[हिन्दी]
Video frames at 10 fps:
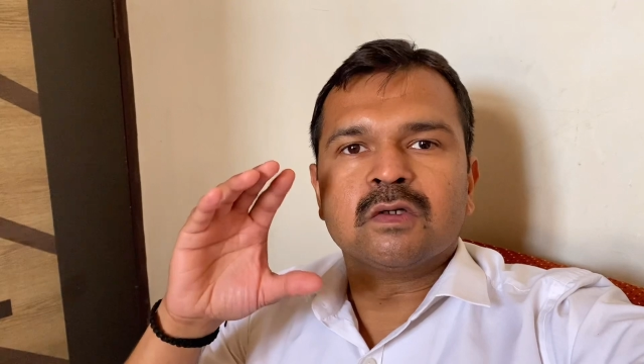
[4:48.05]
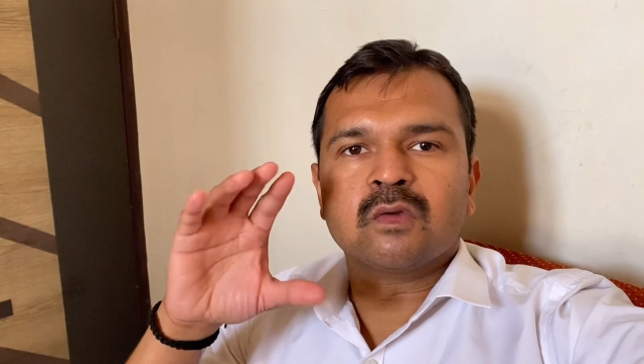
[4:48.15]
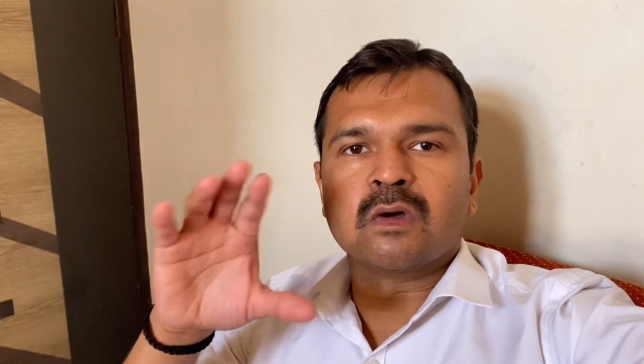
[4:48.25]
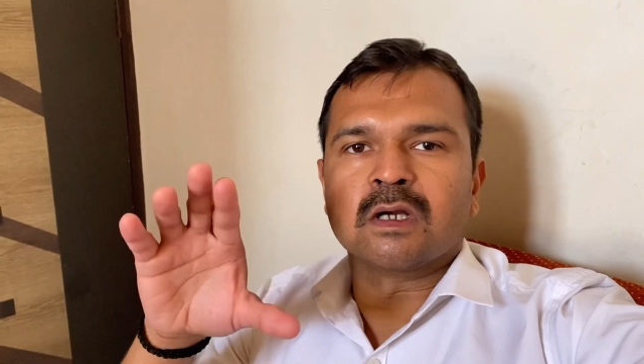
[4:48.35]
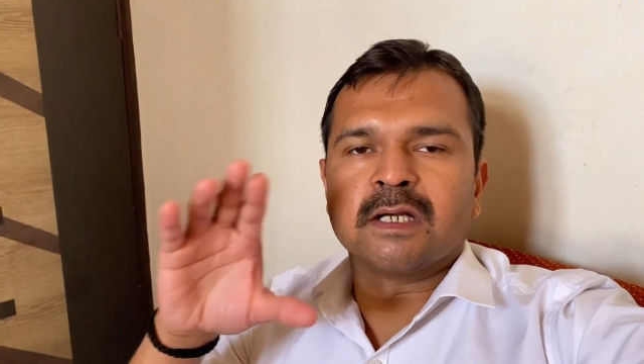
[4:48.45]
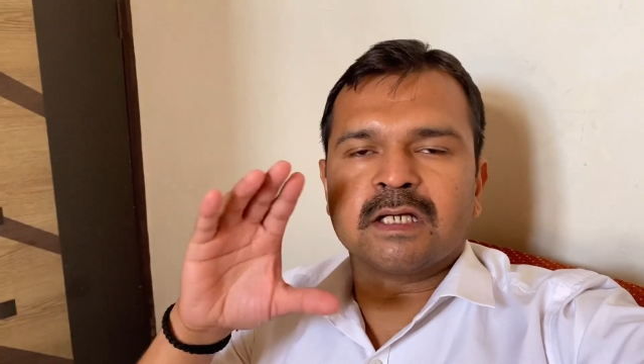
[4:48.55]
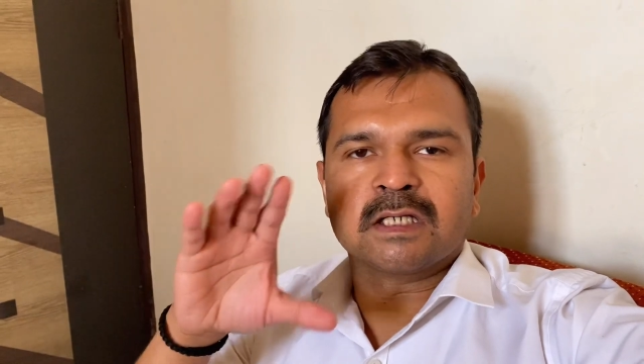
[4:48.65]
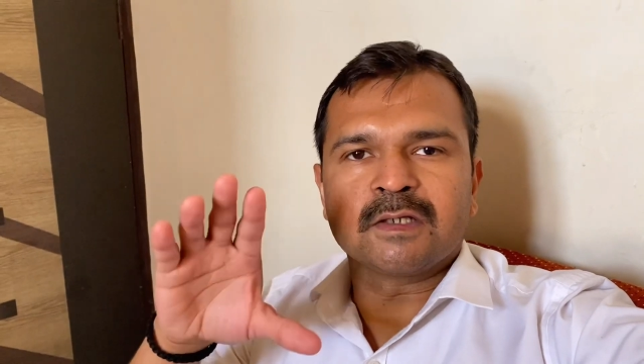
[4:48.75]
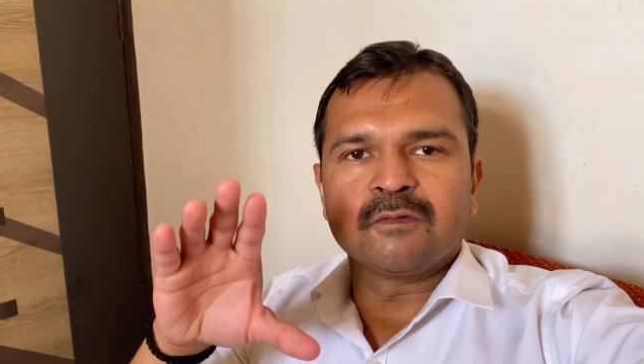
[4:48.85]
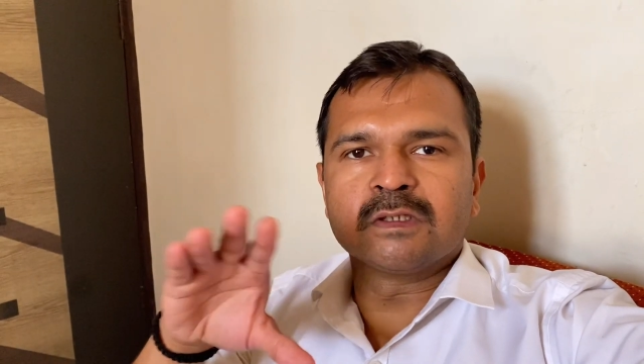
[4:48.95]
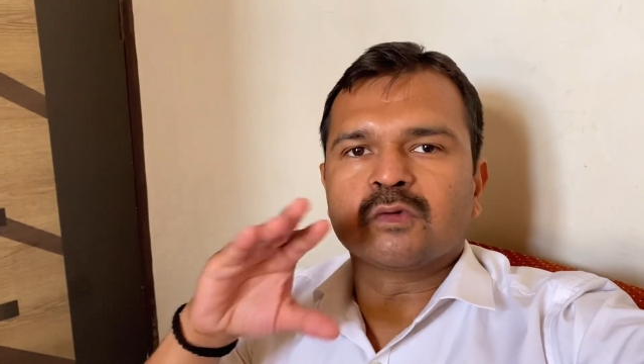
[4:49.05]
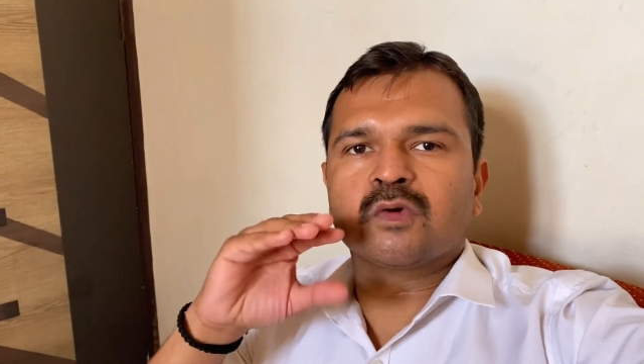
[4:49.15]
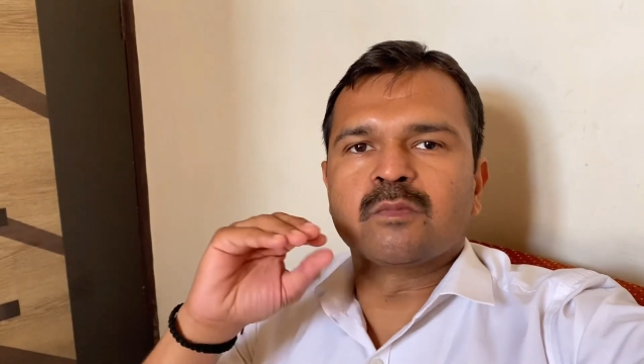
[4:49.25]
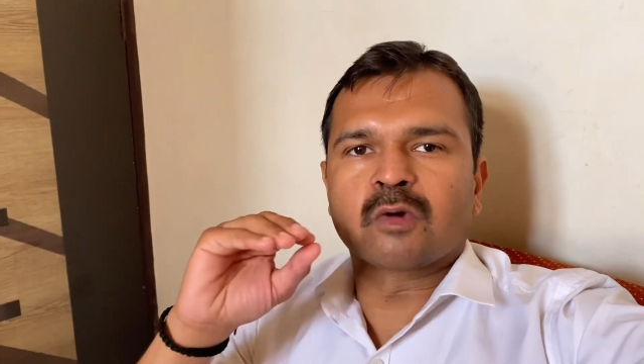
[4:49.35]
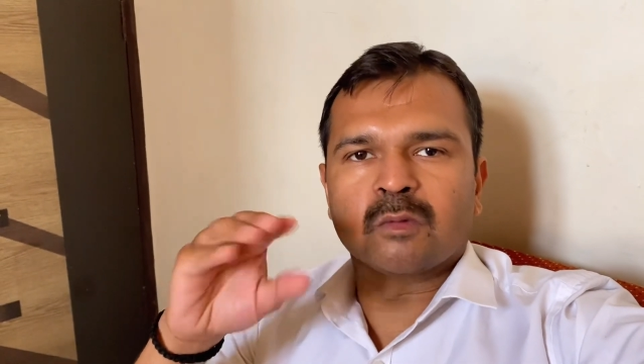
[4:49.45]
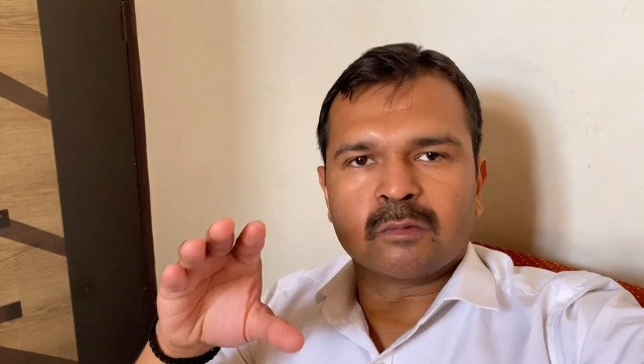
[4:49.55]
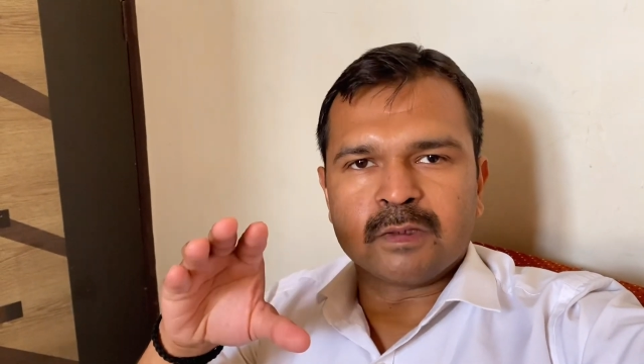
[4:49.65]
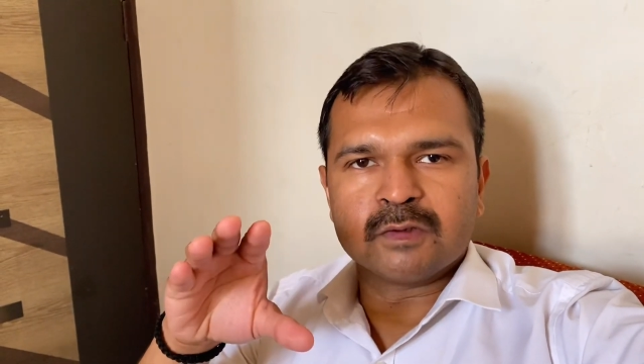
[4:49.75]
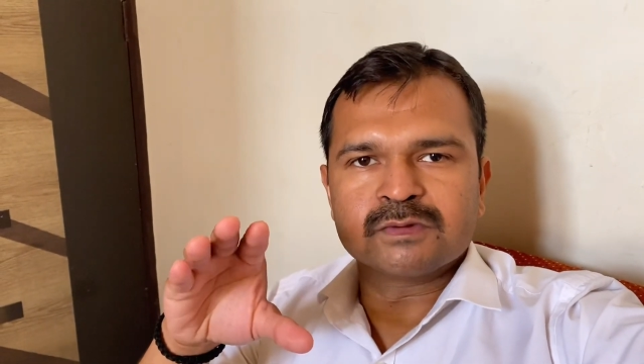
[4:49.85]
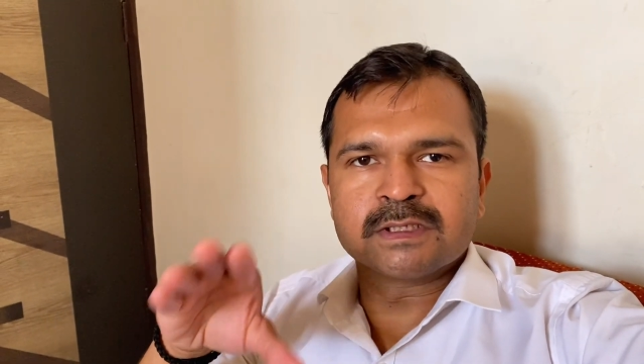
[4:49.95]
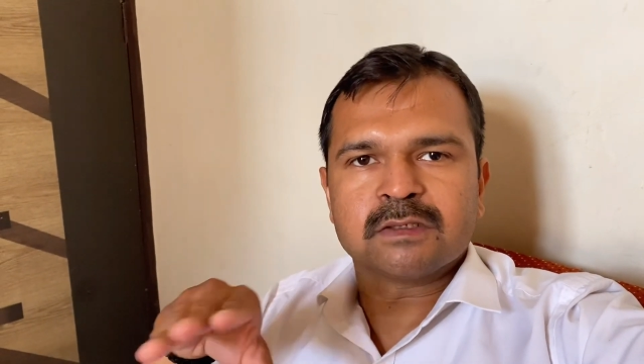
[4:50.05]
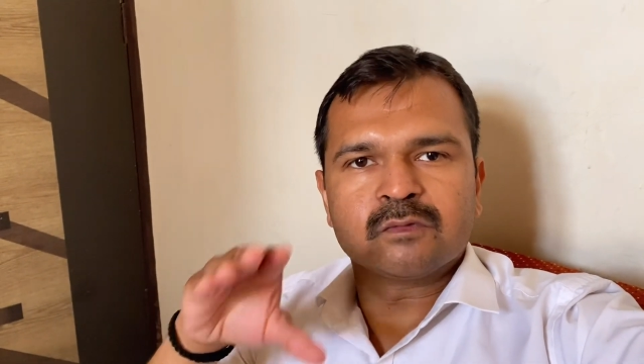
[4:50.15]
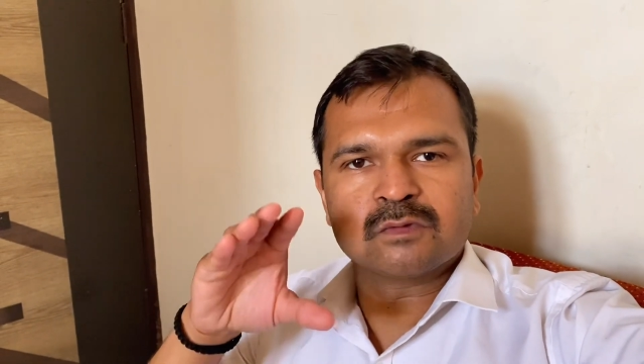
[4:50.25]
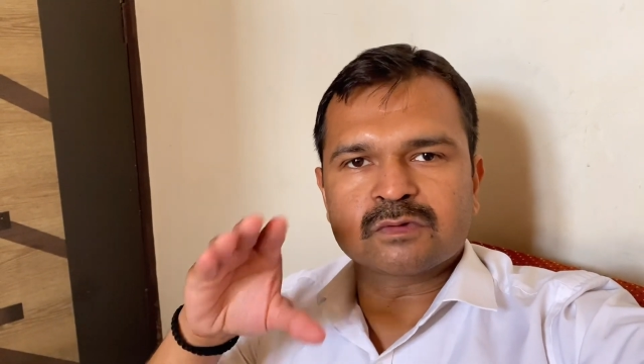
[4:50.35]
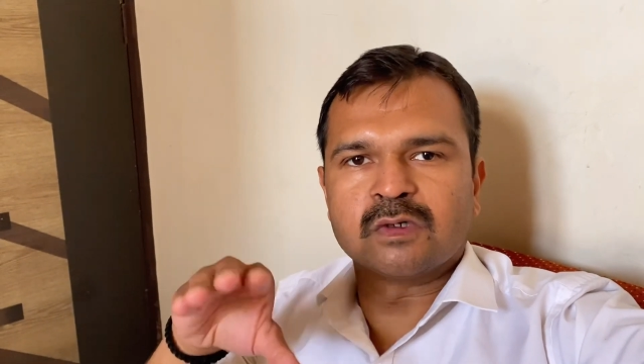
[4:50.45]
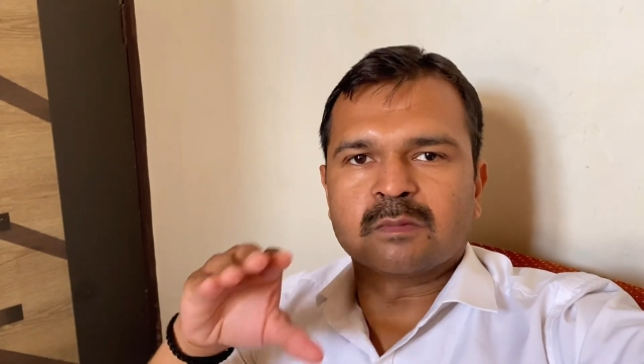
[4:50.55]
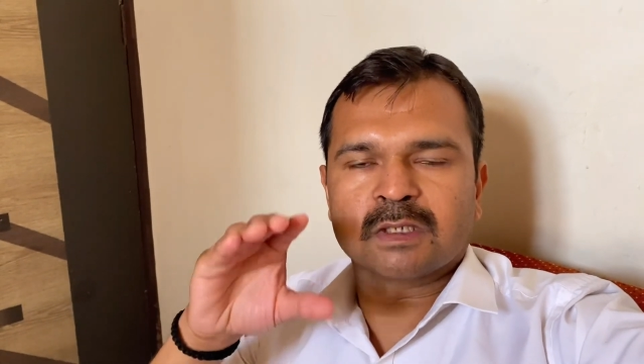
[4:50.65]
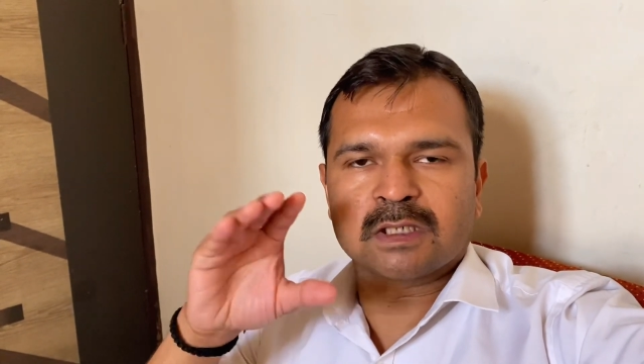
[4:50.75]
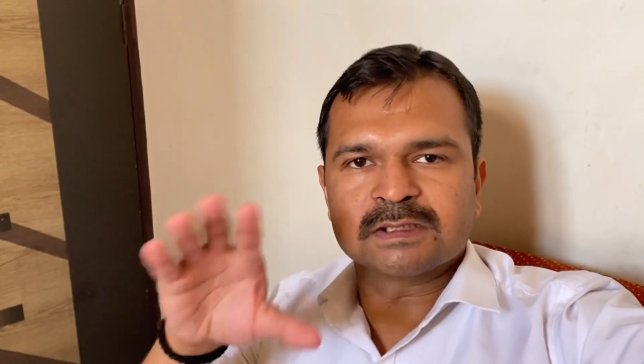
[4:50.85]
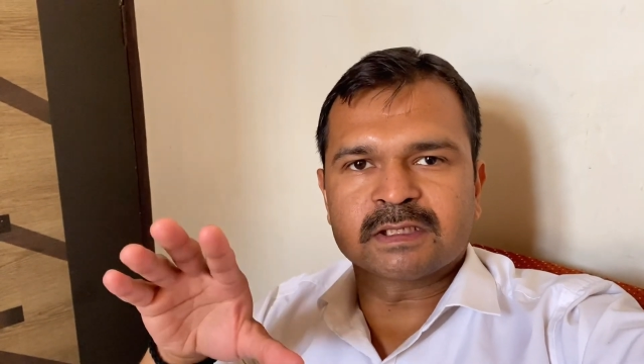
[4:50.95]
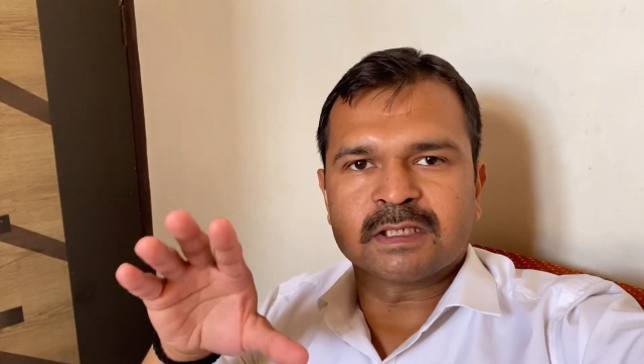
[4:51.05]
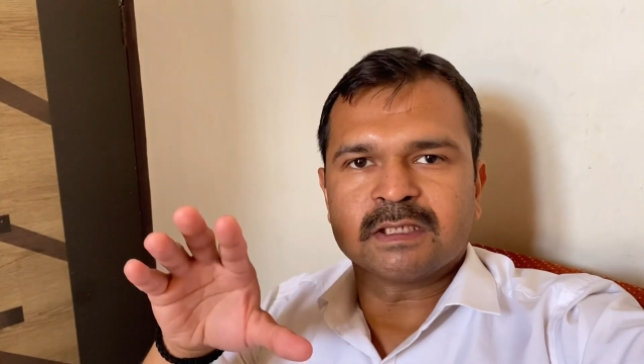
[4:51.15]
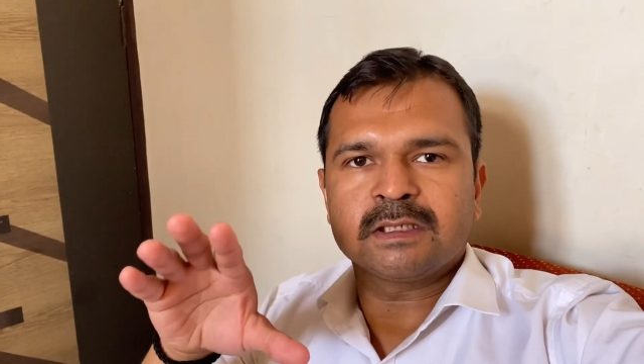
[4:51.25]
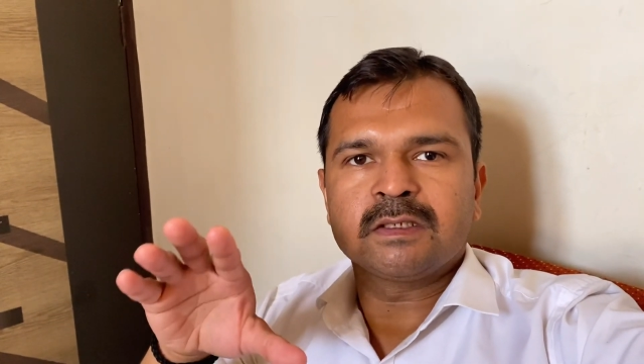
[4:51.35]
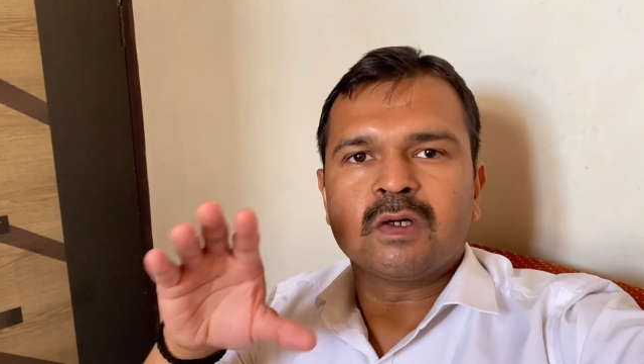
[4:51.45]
तो अगर डेट लगी हुई है तो कोई प्रॉब्लम नहीं है उससे उसको आप लगा सकते हैं